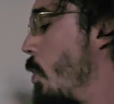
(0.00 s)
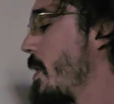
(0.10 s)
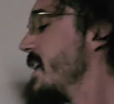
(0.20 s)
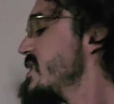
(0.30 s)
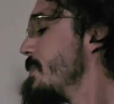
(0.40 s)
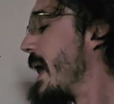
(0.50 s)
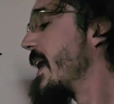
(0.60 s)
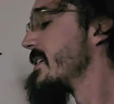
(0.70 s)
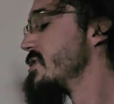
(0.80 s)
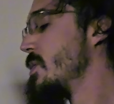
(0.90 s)
O grande
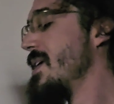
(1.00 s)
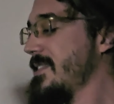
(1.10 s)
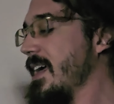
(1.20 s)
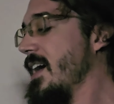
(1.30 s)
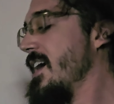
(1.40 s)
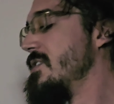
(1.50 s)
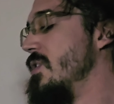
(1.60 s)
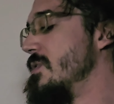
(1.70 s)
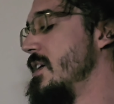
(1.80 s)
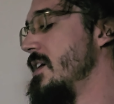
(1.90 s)
mar sobre a terra
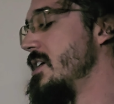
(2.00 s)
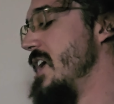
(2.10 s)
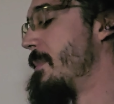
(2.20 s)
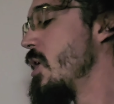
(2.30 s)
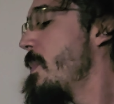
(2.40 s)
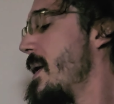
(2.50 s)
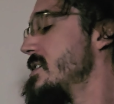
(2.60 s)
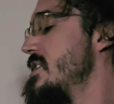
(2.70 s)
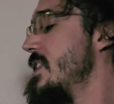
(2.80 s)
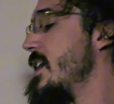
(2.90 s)
redonda, e a maior
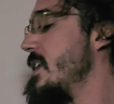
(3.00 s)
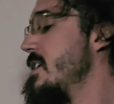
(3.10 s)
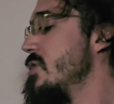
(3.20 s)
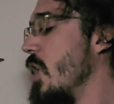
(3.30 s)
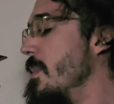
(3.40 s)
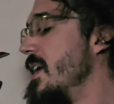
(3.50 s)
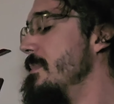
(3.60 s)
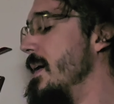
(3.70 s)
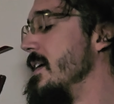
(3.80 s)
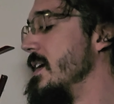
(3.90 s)
parte dele cobre
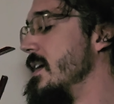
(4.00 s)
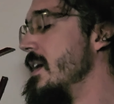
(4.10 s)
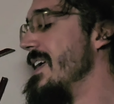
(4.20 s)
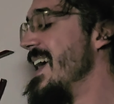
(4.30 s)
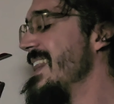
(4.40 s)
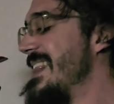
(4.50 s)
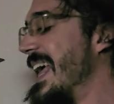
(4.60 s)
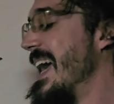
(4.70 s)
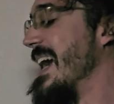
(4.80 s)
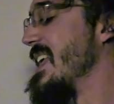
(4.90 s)
a banha, e a
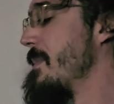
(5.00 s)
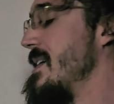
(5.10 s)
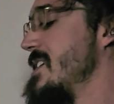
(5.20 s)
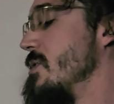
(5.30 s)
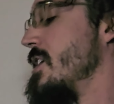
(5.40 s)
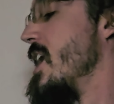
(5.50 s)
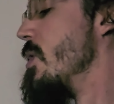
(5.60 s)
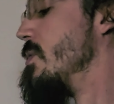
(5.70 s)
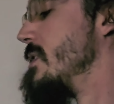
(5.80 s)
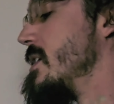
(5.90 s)
terra, que é mais alta que a
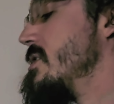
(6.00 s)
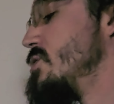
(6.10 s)
onda,